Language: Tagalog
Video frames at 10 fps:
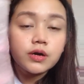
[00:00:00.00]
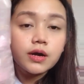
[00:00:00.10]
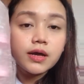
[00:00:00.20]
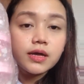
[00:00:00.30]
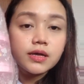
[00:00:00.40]

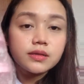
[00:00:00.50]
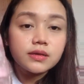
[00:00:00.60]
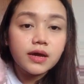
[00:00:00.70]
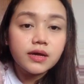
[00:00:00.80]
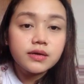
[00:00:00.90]
Ayan,
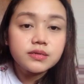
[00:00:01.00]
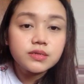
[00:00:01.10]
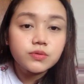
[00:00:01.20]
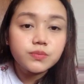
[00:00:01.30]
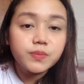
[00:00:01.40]
guys.
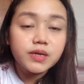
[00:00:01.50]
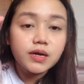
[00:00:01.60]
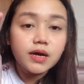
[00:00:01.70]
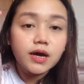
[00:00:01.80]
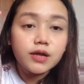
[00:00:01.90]
So,
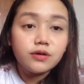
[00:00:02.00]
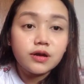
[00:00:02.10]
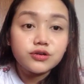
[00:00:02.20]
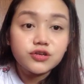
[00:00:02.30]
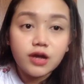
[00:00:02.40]
pina-ano lang
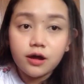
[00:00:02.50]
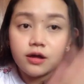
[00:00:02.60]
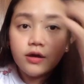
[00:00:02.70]
siya.